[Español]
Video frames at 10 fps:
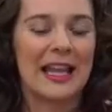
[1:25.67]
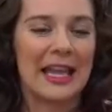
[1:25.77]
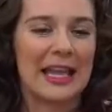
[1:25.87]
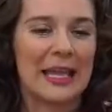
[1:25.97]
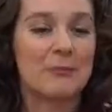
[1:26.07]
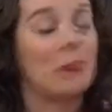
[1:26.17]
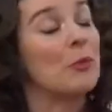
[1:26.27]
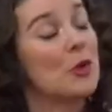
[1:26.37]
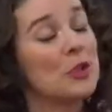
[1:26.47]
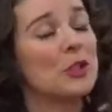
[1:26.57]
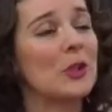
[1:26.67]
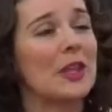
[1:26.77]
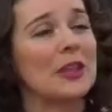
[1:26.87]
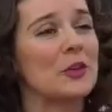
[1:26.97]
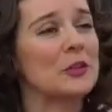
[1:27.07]
el propósito
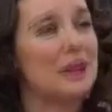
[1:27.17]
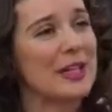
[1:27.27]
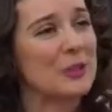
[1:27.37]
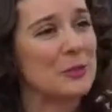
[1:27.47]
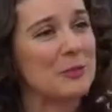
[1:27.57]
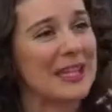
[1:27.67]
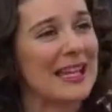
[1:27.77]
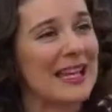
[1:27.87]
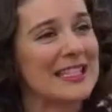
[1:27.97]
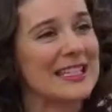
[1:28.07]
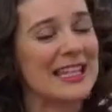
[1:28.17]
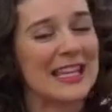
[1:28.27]
de Dios para sus vidas